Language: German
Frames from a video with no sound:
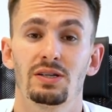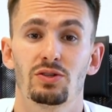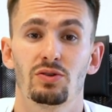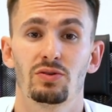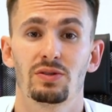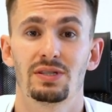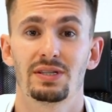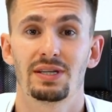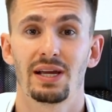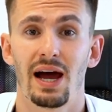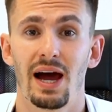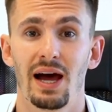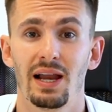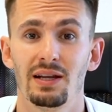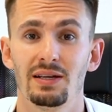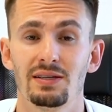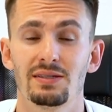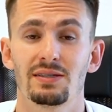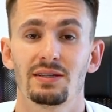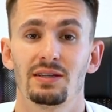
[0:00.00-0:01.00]

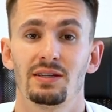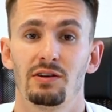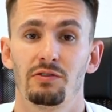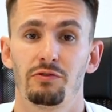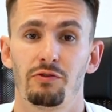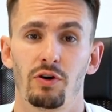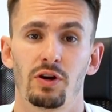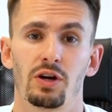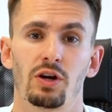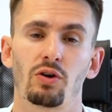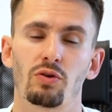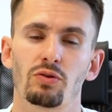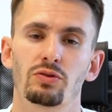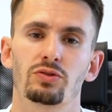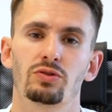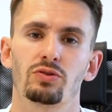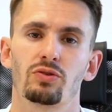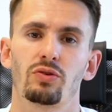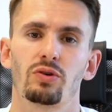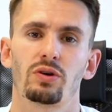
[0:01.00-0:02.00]
Soziales in den
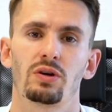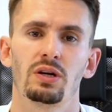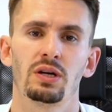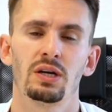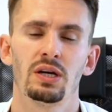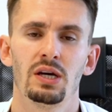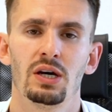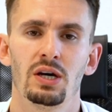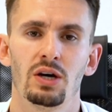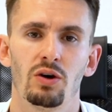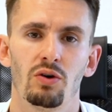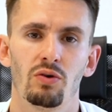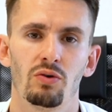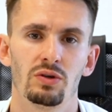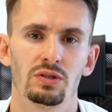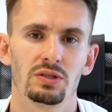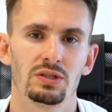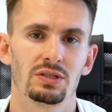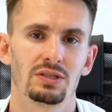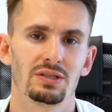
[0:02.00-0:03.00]
Vordergrund zu rücken
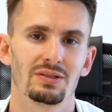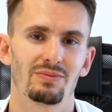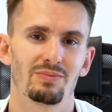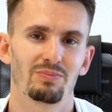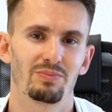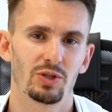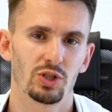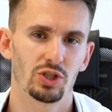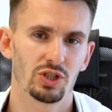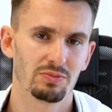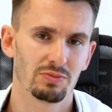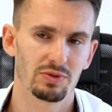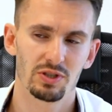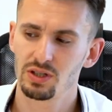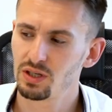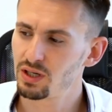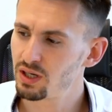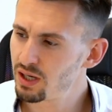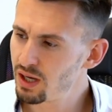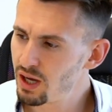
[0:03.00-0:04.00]
und
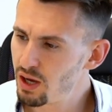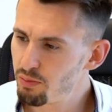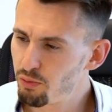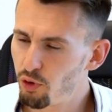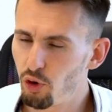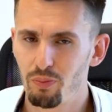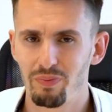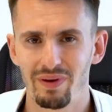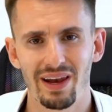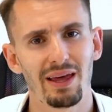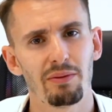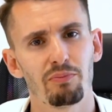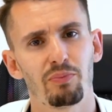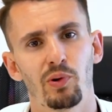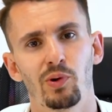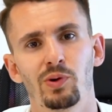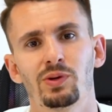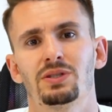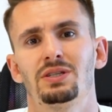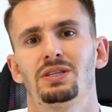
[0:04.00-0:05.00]
bestimmte
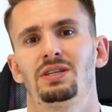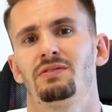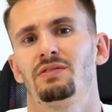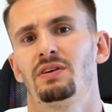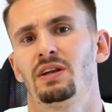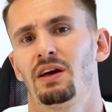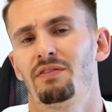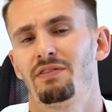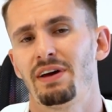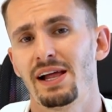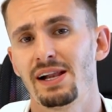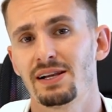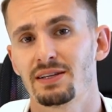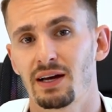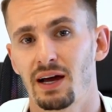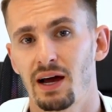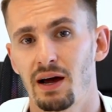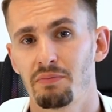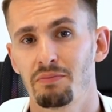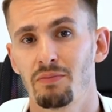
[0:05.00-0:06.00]
Problempunkte, die wir in der Welt
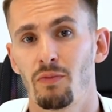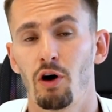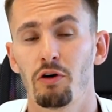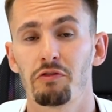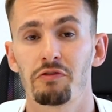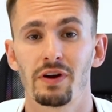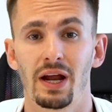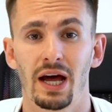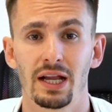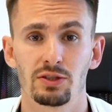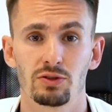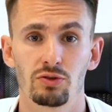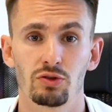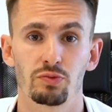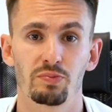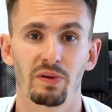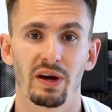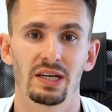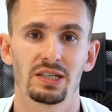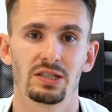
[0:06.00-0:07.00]
haben, offen
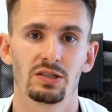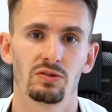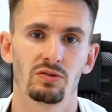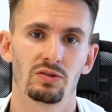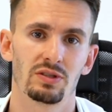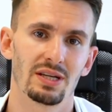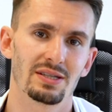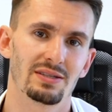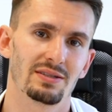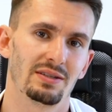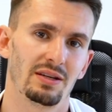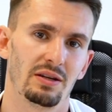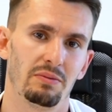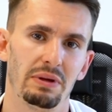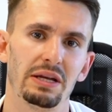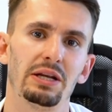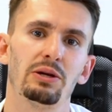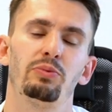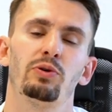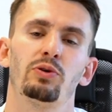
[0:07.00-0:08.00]
anzusprechen und das in den
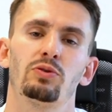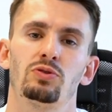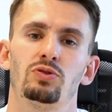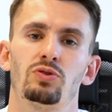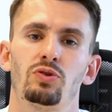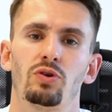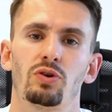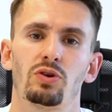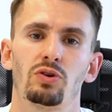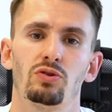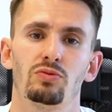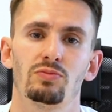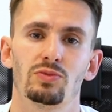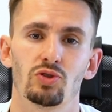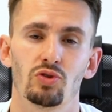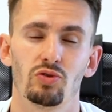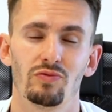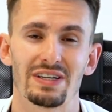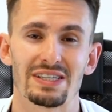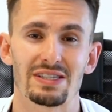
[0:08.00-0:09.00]
Mittelpunkt zu rücken, um
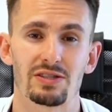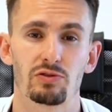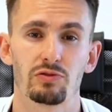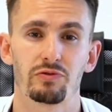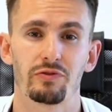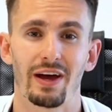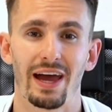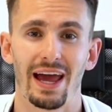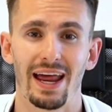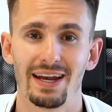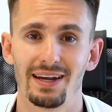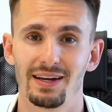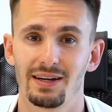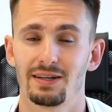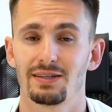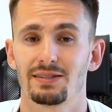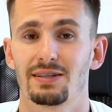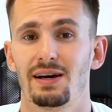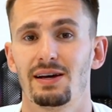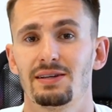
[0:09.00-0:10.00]
sowas zu verändern.
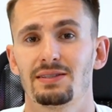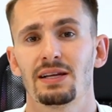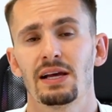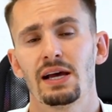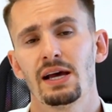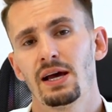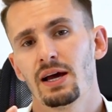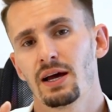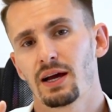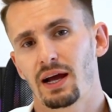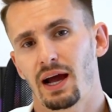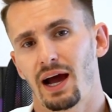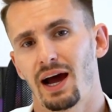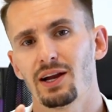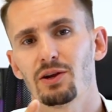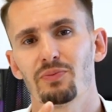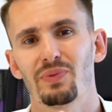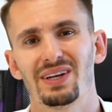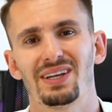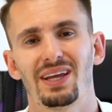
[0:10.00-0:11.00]
Das heißt,
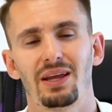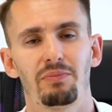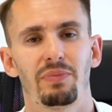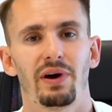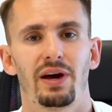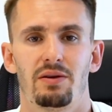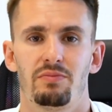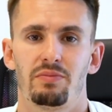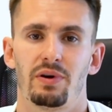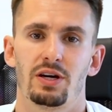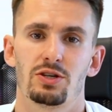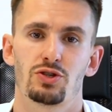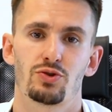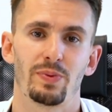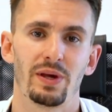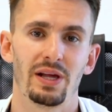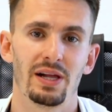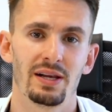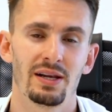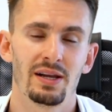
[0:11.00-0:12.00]
gerade bei den beiden
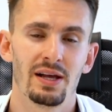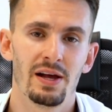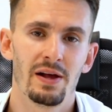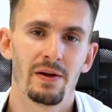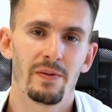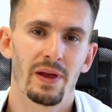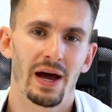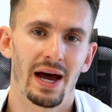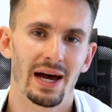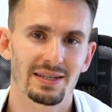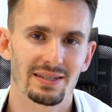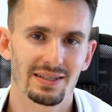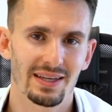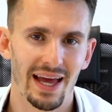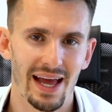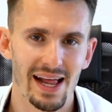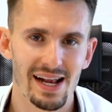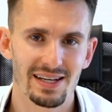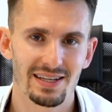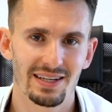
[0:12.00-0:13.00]
Beispielen hat
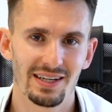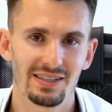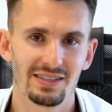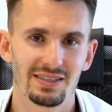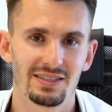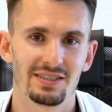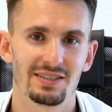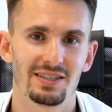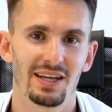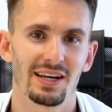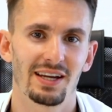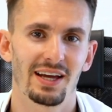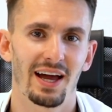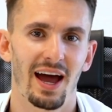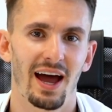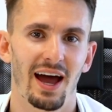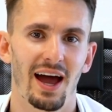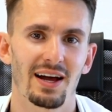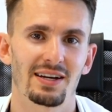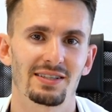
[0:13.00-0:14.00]
Geld nicht den
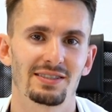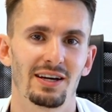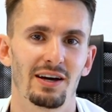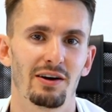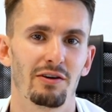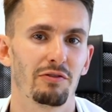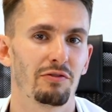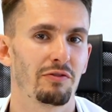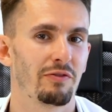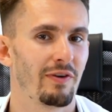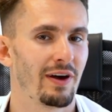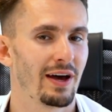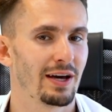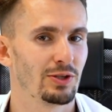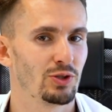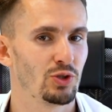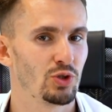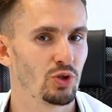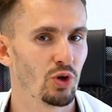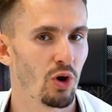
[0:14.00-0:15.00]
Charakter
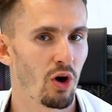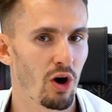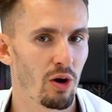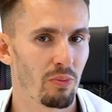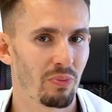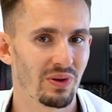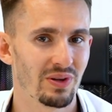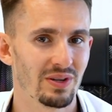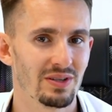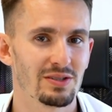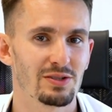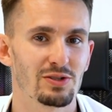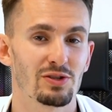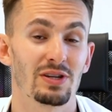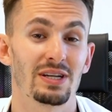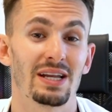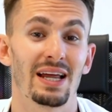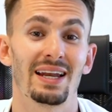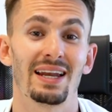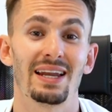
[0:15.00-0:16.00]
verdorben,
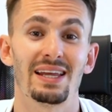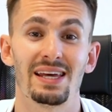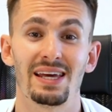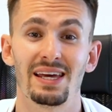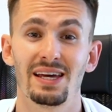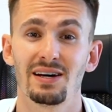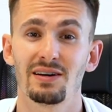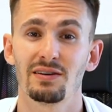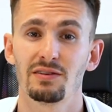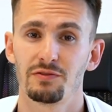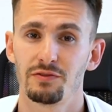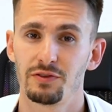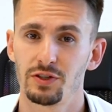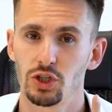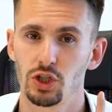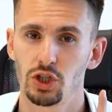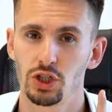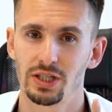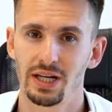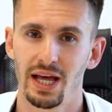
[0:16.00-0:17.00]
sondern eher
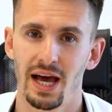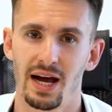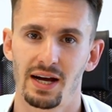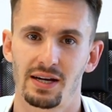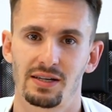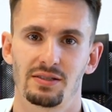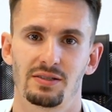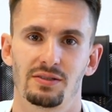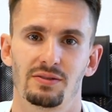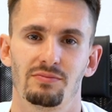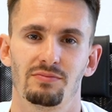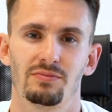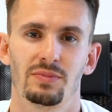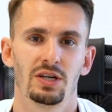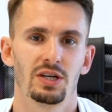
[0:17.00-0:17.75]
verstärkt.